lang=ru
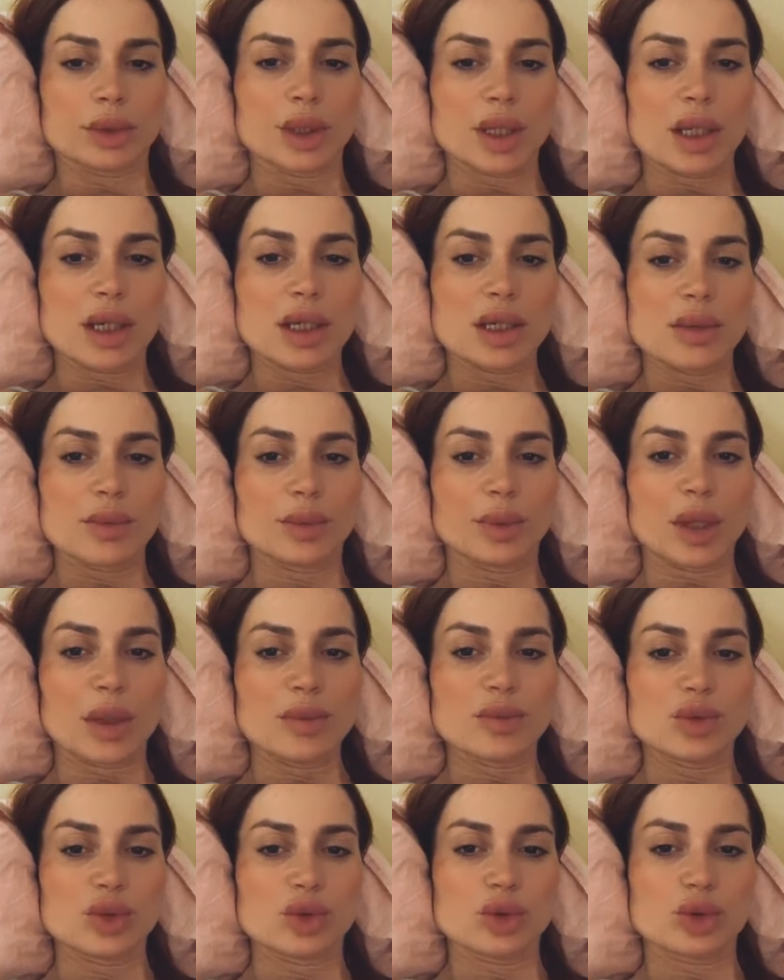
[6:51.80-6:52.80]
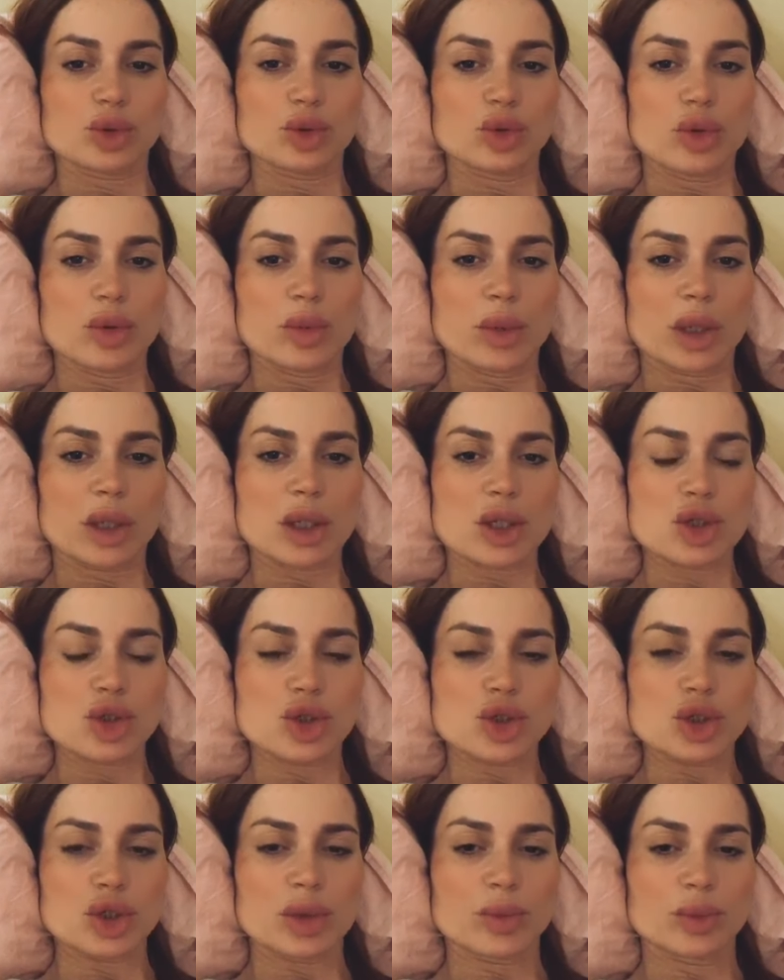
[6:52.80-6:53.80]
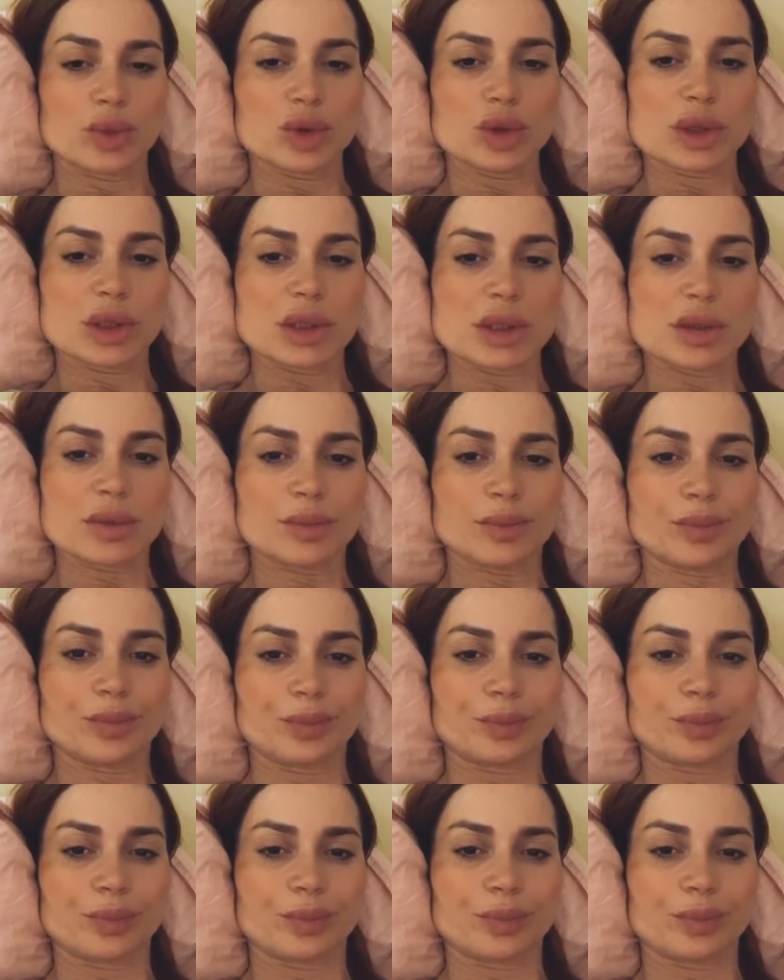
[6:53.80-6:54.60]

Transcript: Да, нам друг с другом хорошо, а что нам тусить?